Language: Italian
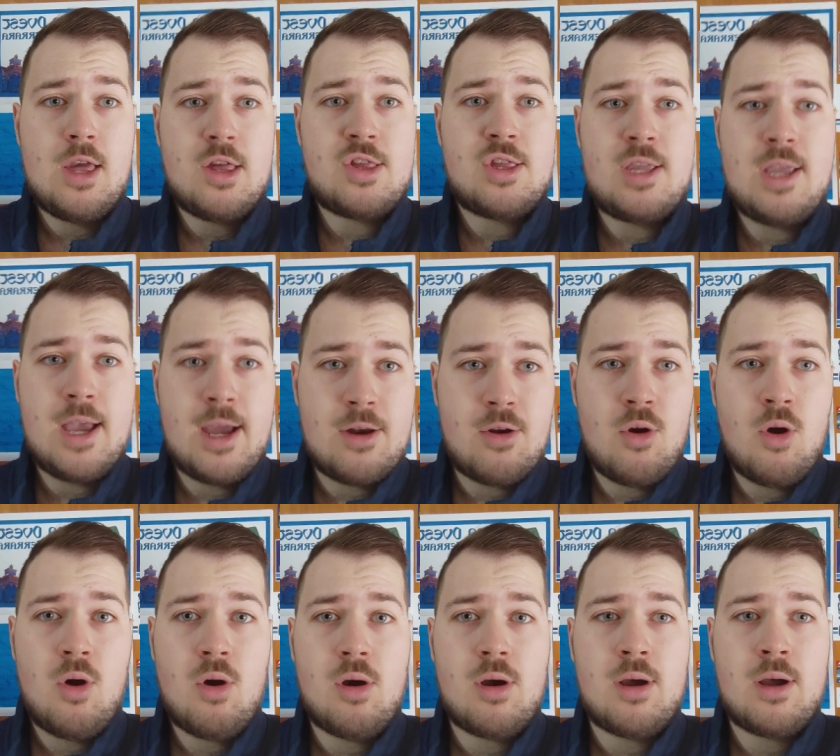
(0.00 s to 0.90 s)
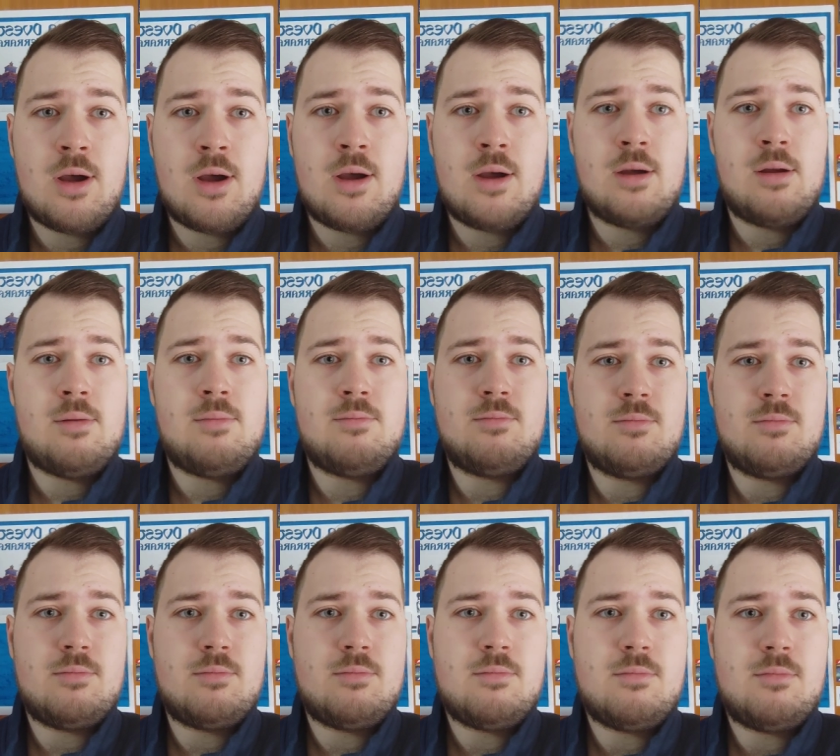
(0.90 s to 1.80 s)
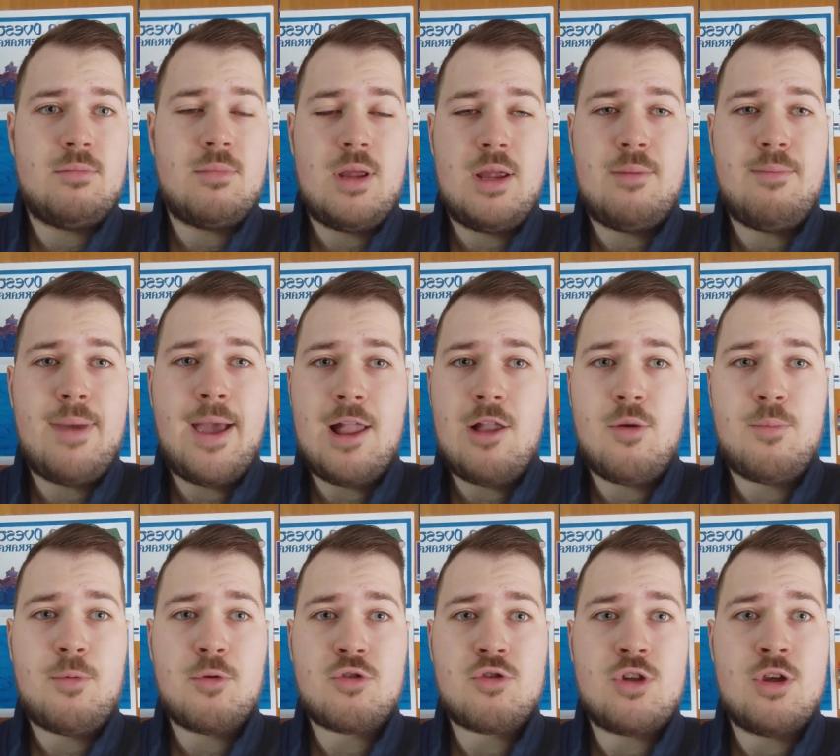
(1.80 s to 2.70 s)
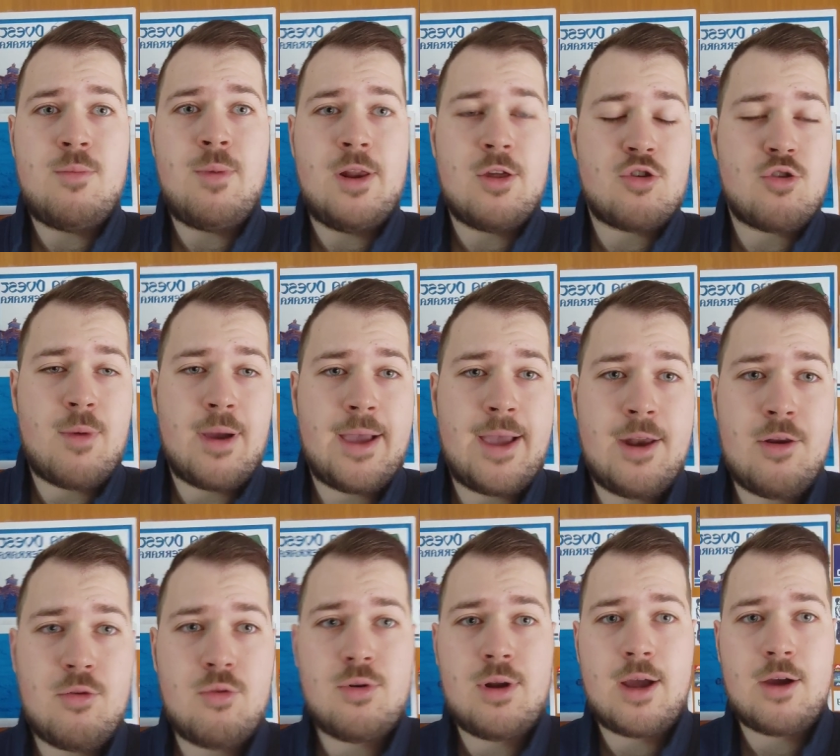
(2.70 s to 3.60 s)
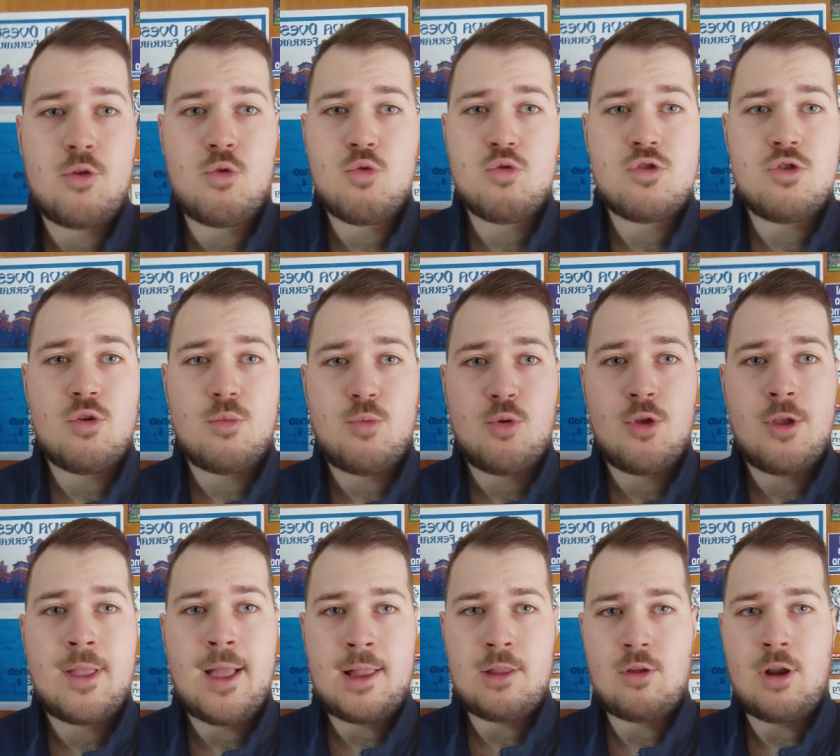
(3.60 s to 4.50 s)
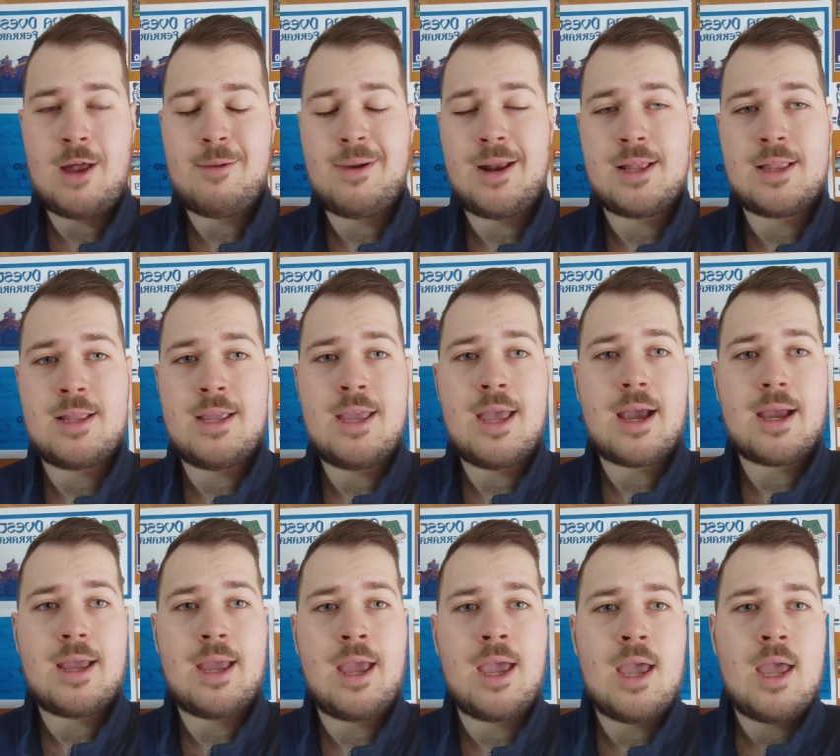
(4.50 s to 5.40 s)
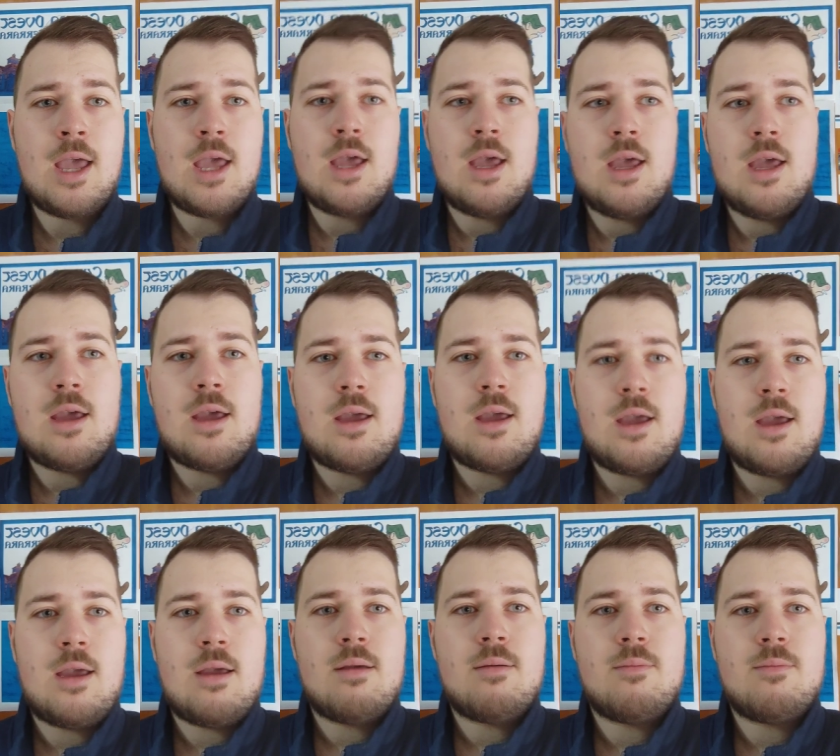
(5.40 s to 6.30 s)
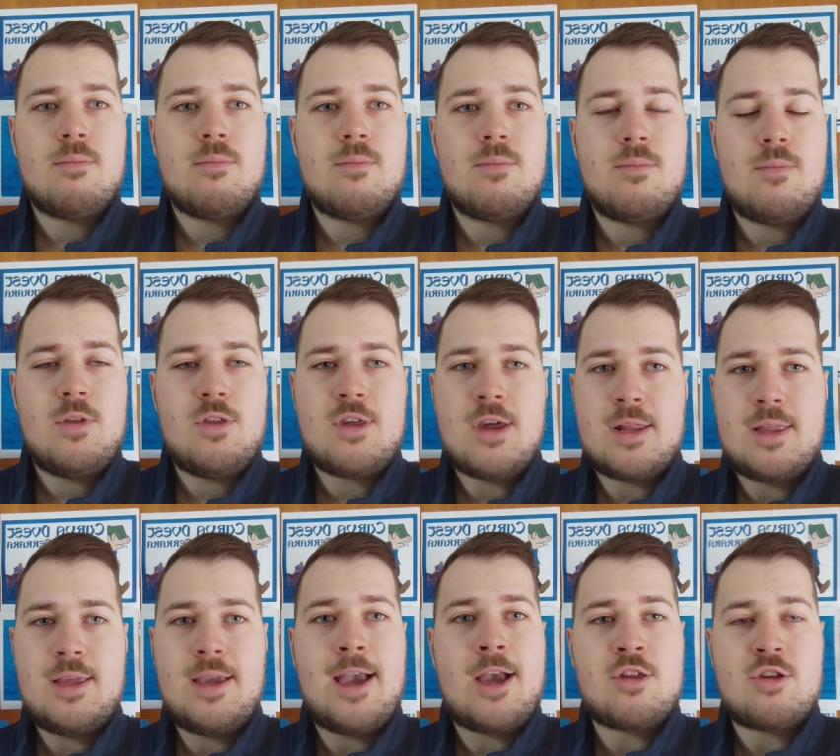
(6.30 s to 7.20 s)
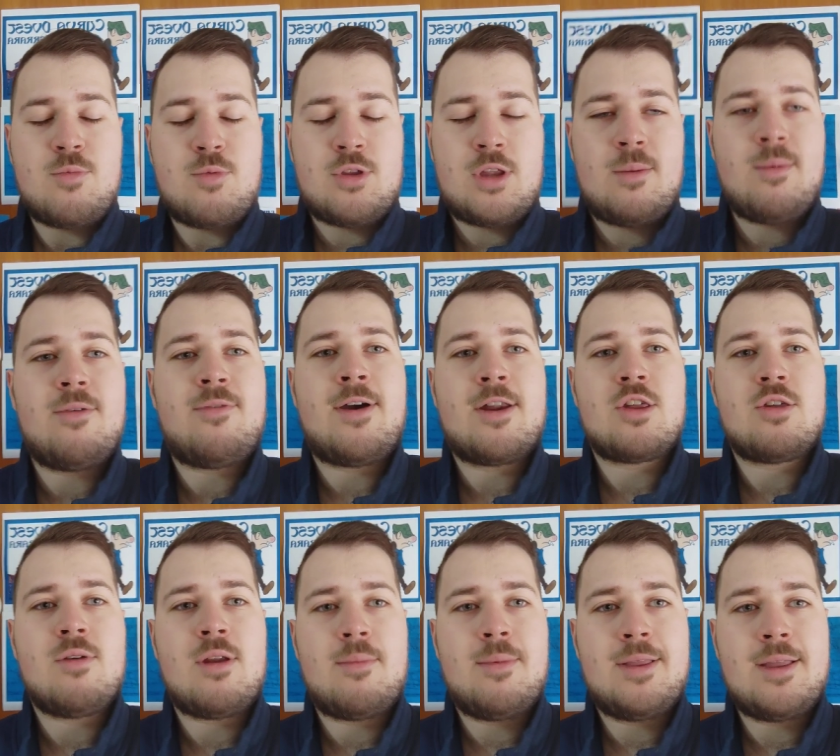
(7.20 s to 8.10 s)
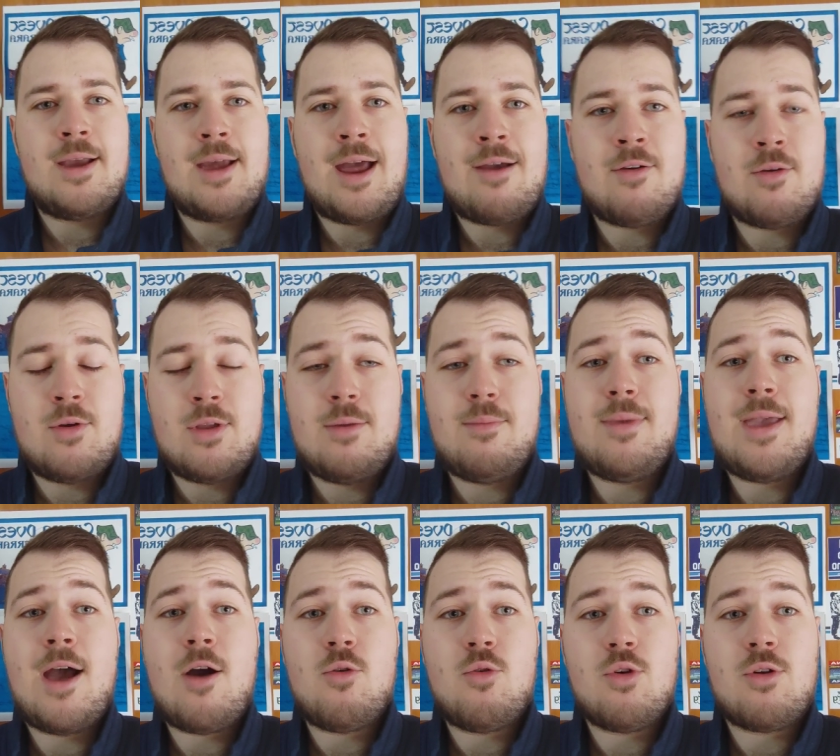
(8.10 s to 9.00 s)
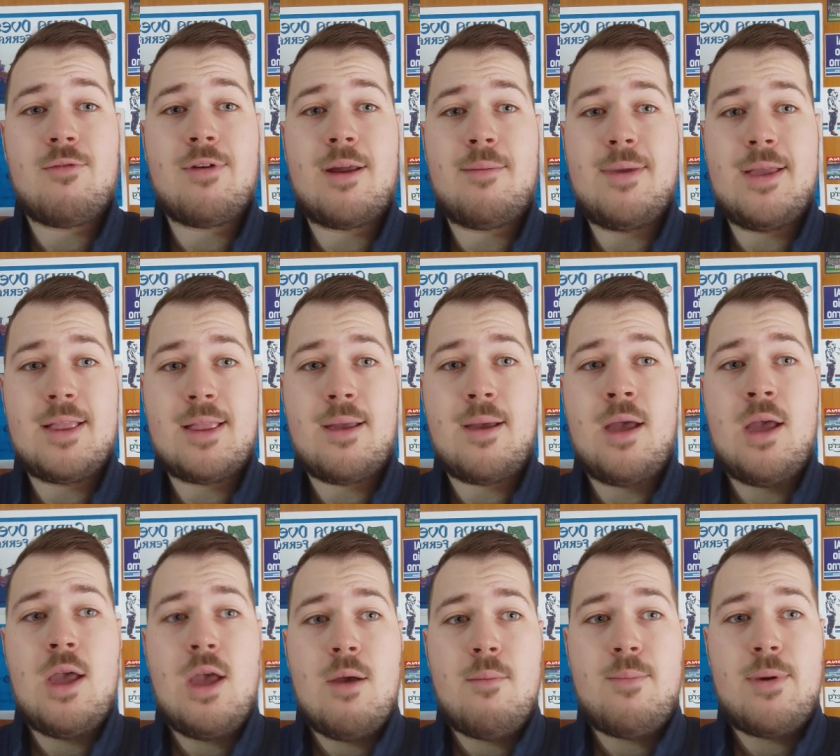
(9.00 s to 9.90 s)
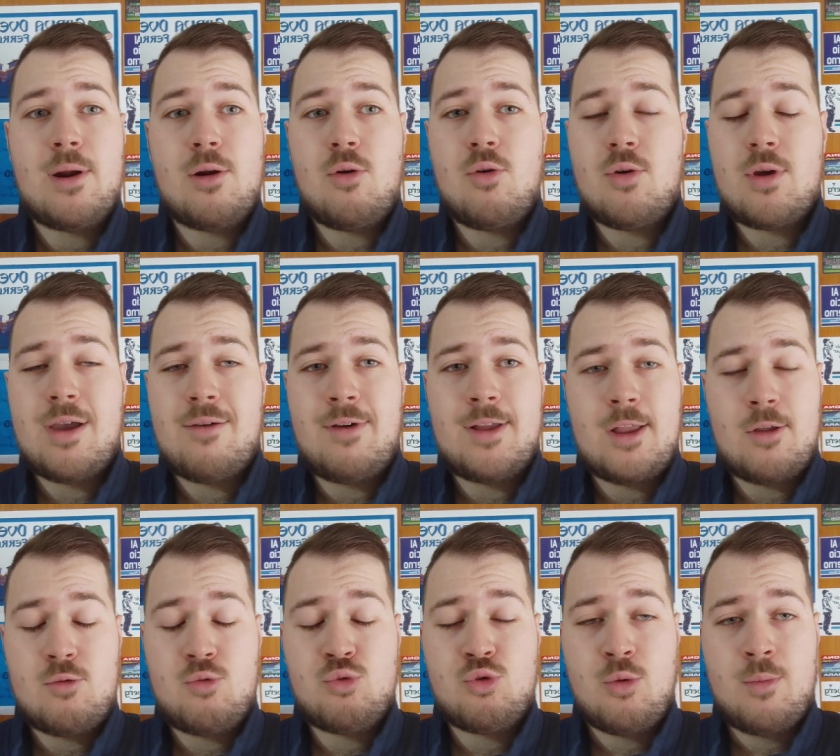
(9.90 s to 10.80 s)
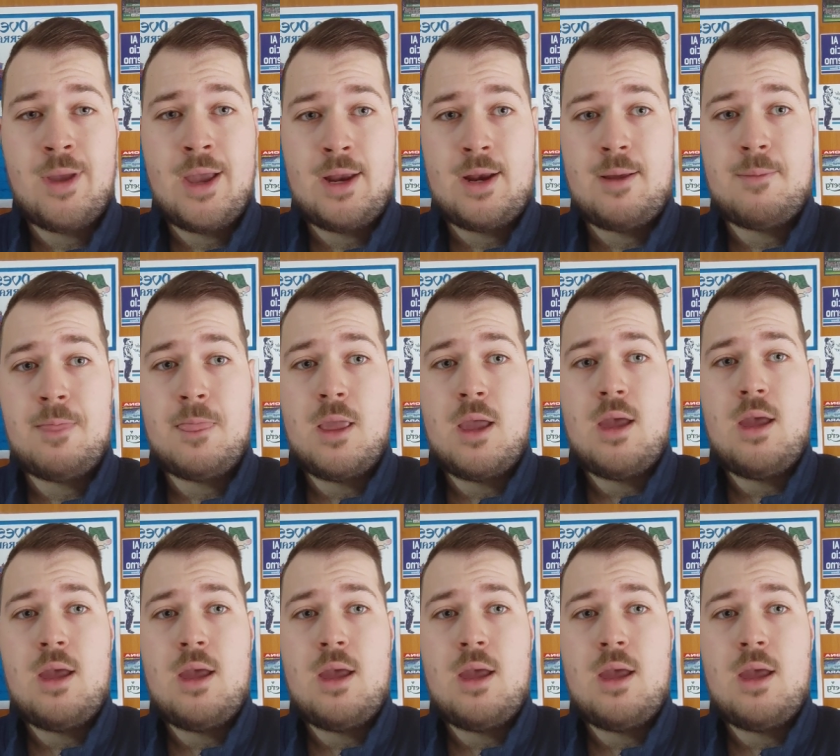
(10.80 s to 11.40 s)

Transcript: stiano ehm, il meglio possibile, insomma che non accusino più di tanto la malattia che ehm, in certi casi potrebbe farsi veramente grave, quindi mi auguro veramente per loro che vada tutto bene.